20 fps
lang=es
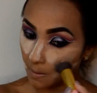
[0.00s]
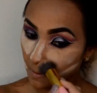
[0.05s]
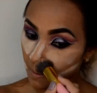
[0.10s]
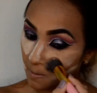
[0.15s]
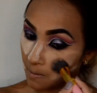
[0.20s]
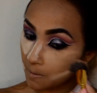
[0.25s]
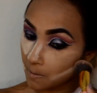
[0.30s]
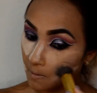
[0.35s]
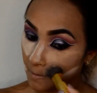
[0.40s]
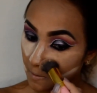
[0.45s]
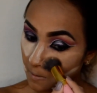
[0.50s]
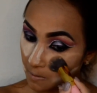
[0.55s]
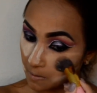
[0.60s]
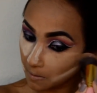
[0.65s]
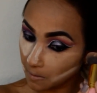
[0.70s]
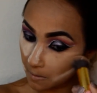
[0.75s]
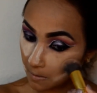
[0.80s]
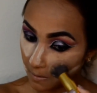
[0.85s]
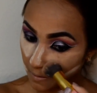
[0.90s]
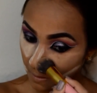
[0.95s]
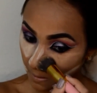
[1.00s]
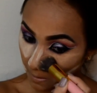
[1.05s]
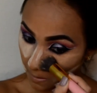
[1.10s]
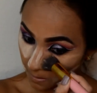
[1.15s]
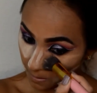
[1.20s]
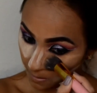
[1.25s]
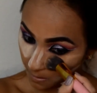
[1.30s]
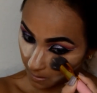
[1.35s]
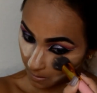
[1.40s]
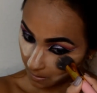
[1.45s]
vea marcado,
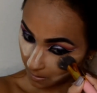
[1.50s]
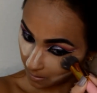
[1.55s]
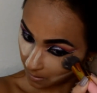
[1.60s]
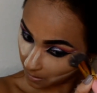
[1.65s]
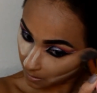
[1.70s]
¿ok?